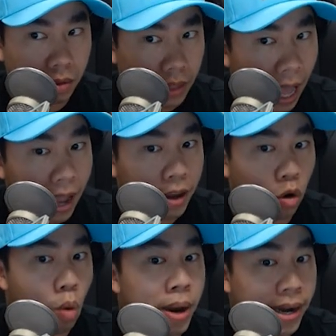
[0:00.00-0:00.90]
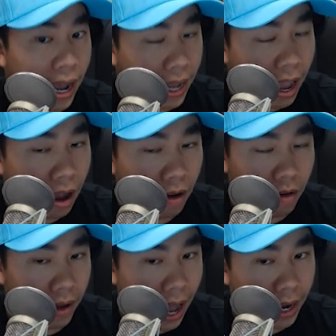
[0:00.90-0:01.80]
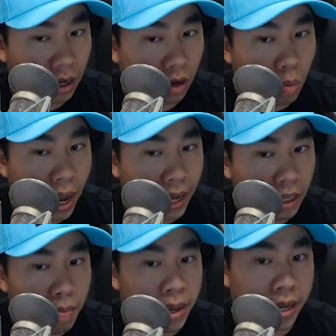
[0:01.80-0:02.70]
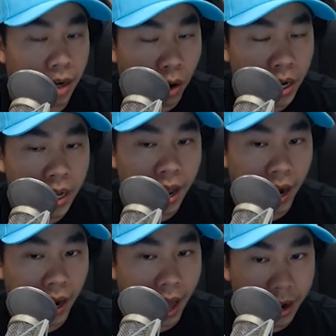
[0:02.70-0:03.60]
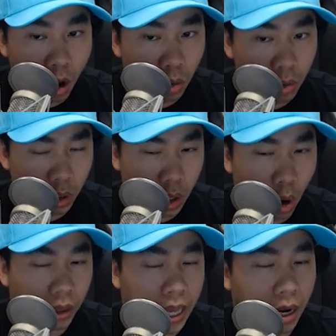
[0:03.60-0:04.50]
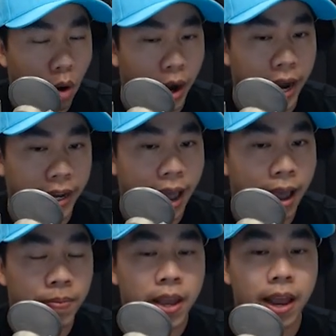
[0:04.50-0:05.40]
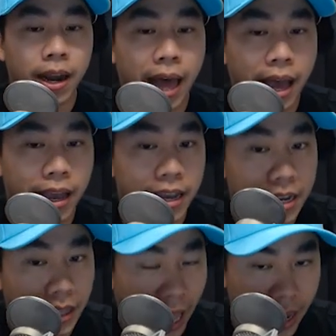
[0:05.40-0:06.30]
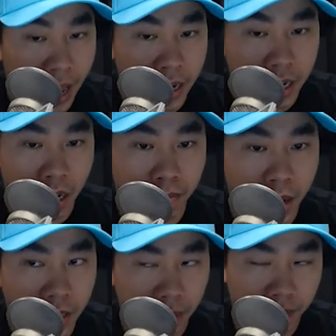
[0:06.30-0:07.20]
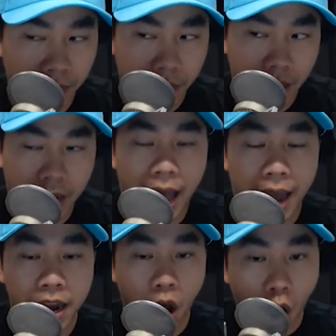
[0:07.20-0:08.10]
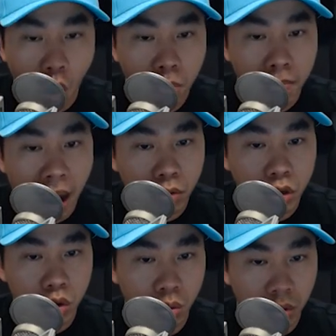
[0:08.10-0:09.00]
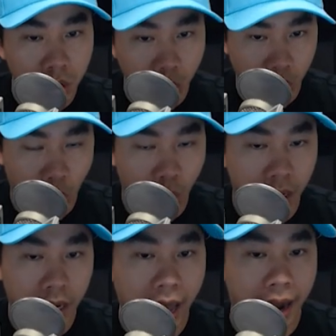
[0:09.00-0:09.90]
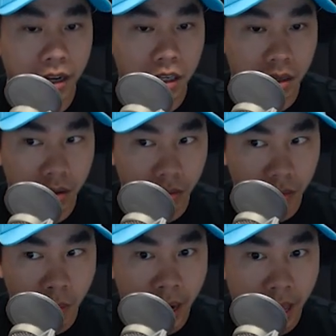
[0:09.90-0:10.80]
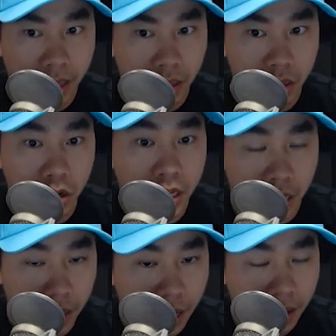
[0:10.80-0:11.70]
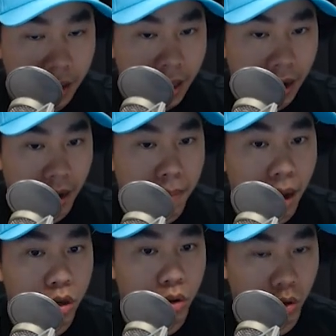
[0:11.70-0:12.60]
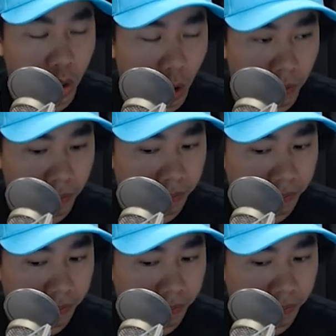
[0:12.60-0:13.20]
tai của mình đã nghe và ảnh cũng đã chính miệng nói là anh own Dogecoin thì câu hỏi đặt ra là hiện tại anh Elon Musk là anh ôn bao nhiêu Dogecoin là anh nhưng mà là giữ chữ đó là bao nhiêu Dogecoin